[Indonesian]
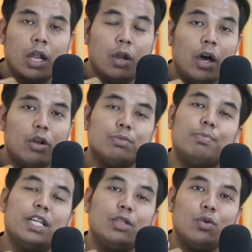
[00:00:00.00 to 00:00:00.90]
lo harus
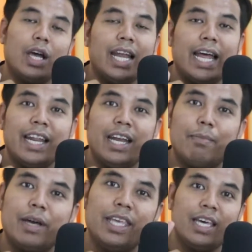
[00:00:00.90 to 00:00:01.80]
menentukan ada
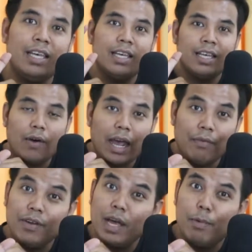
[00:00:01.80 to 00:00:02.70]
namanya
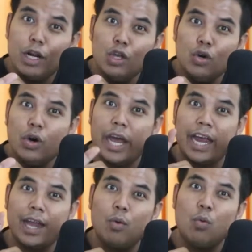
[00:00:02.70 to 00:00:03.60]
5W
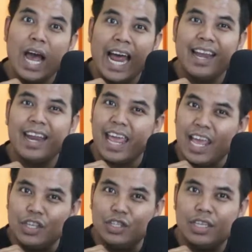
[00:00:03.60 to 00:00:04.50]
and
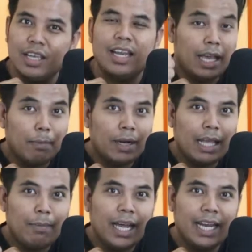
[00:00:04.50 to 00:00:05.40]
1H. Yang
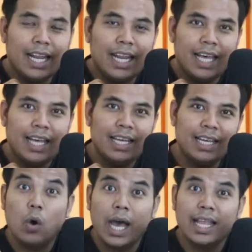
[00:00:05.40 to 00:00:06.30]
pertama adalah
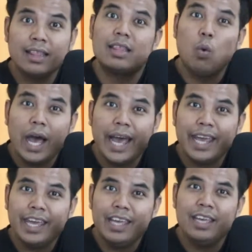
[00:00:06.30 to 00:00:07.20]
what,
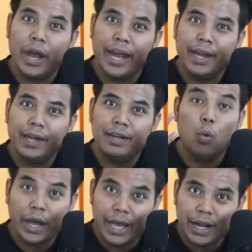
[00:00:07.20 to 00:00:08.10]
why, when,
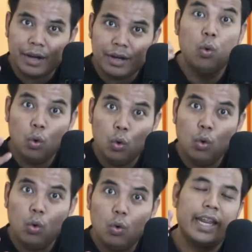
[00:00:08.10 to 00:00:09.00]
where, who,
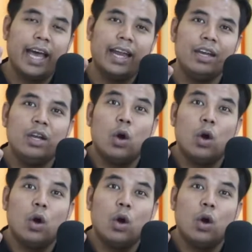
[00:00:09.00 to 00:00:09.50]
dan